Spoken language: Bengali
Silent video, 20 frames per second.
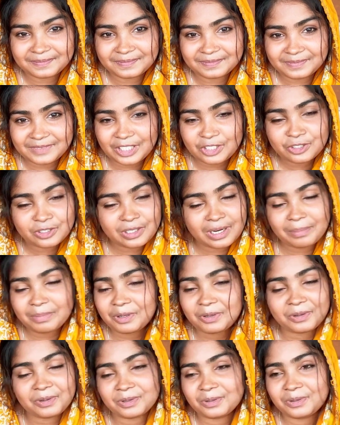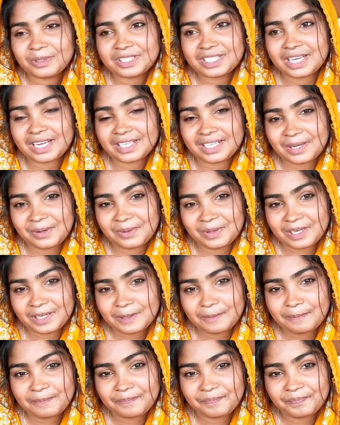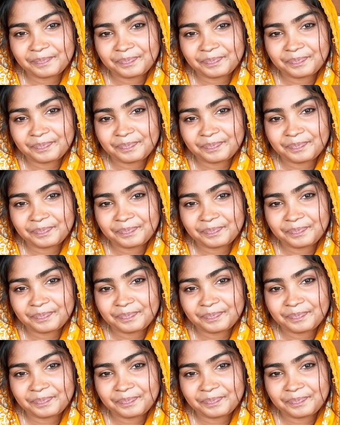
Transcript: আচ্ছা এজন্য আমি কখনো চাই আমরা তো